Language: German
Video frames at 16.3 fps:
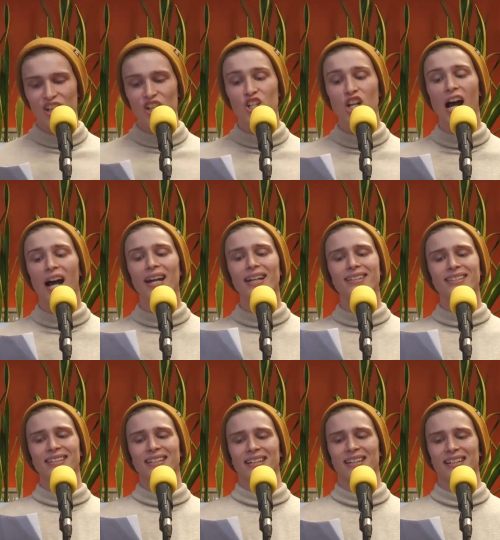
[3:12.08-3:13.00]

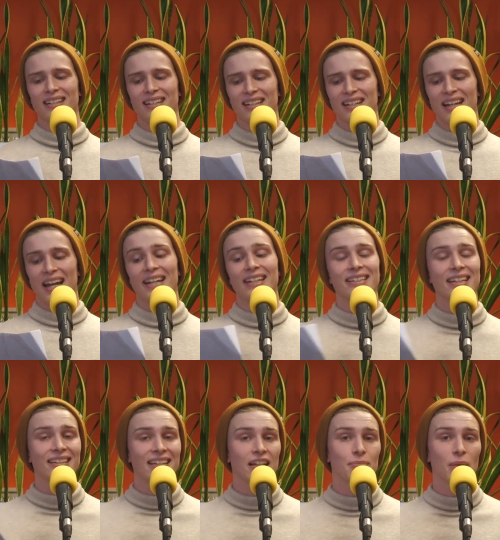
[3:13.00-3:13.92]
scheiße. Hätte ich
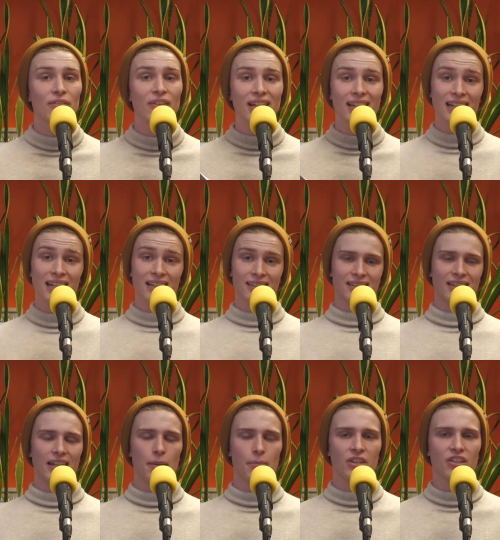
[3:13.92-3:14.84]
den Satz mal weggelassen,
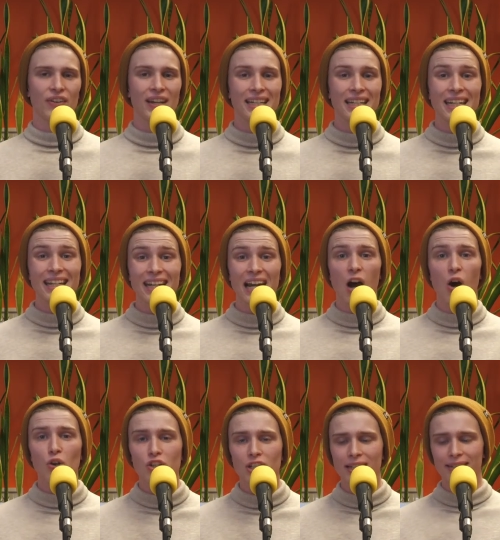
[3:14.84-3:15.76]
denn er bezweckt eh
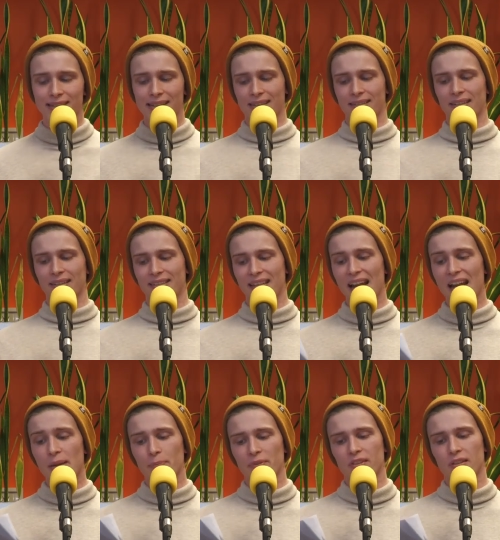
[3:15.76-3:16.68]
ausschließlich sich
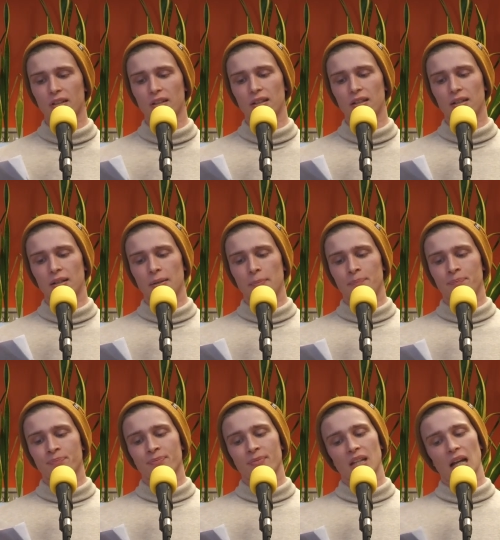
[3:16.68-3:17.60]
selbst.
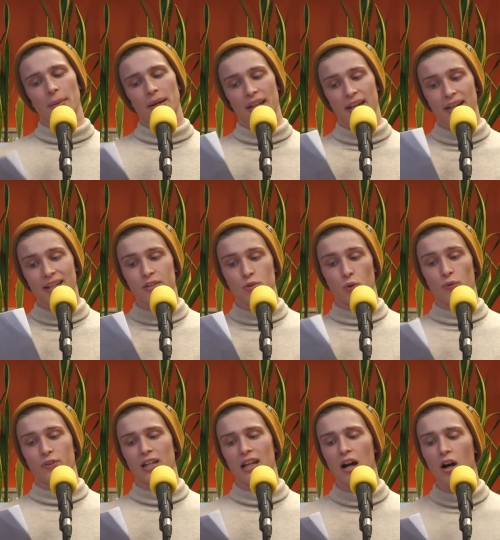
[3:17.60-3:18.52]
Aber naja,
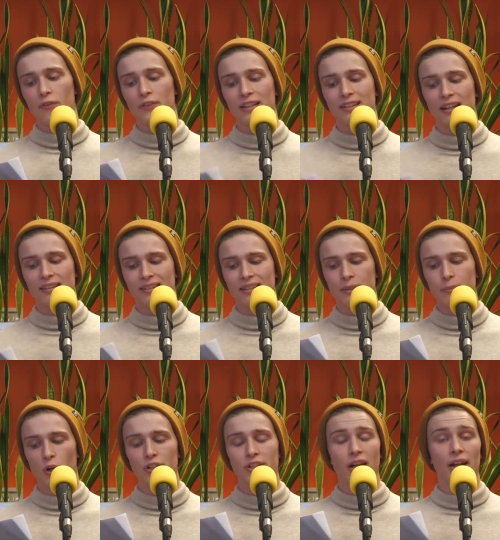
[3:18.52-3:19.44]
doof gelaufen. Jetzt hast du die
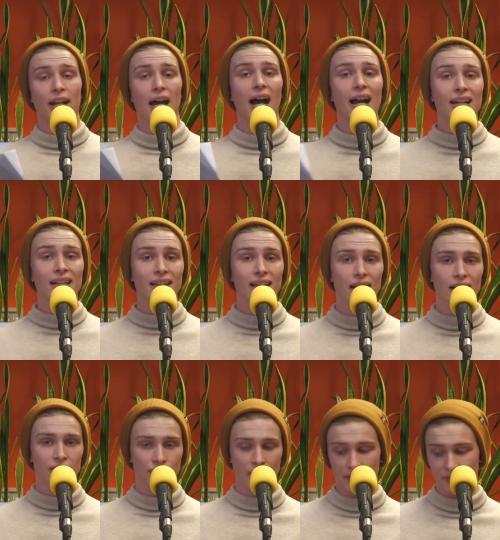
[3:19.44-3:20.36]
Meute an der Hacken,
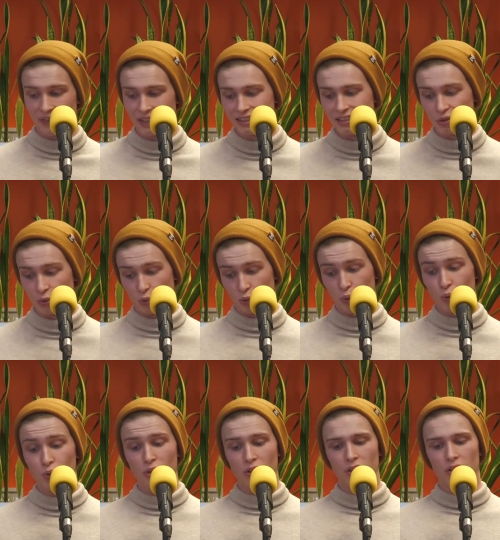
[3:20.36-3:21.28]
also was willst du
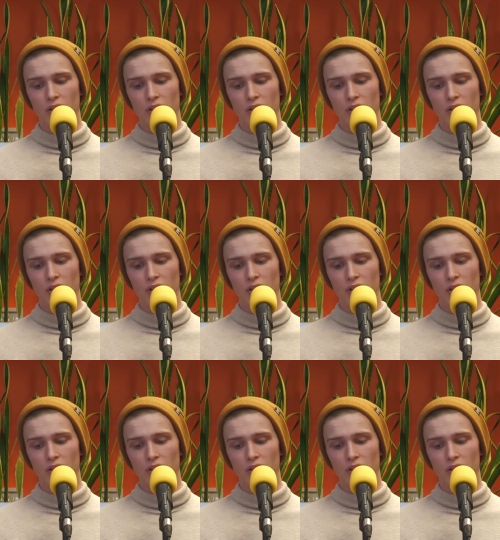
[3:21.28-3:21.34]
tun?